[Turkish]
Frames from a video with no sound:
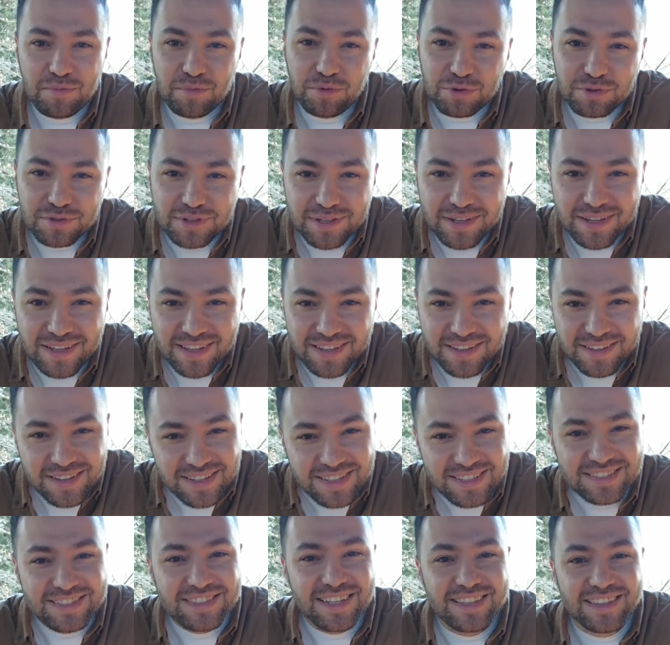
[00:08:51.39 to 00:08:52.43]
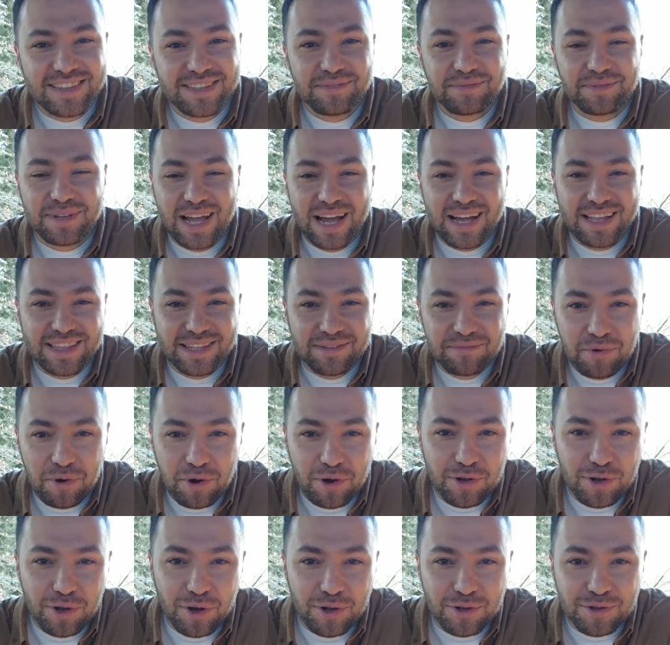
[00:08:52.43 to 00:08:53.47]
burada hissettim kendimi
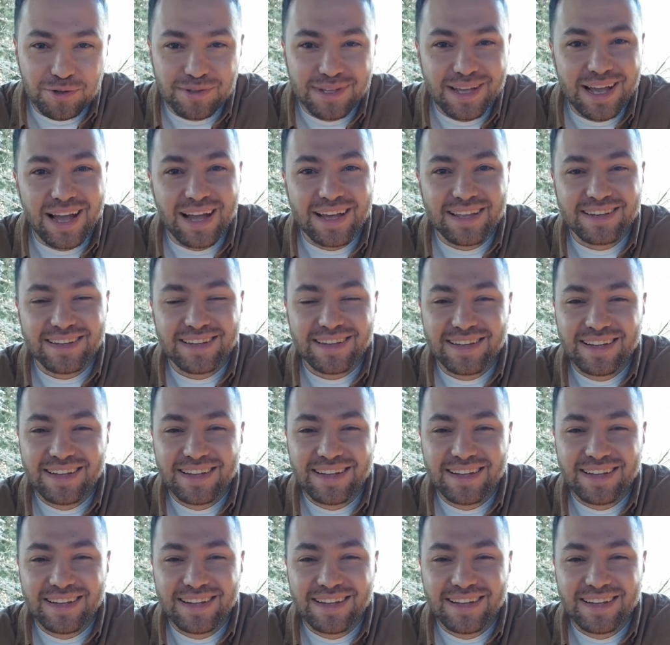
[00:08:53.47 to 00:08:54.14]
öyle oldu yani.